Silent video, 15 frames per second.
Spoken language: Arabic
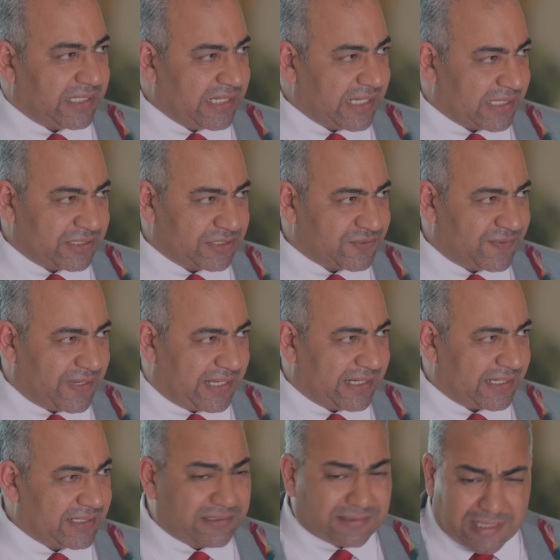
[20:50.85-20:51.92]
تاريخك يشفع
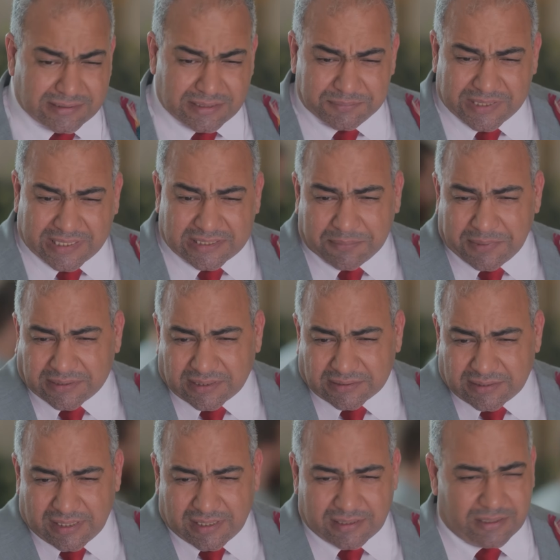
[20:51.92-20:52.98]
لك انت قدمت خدمات كتير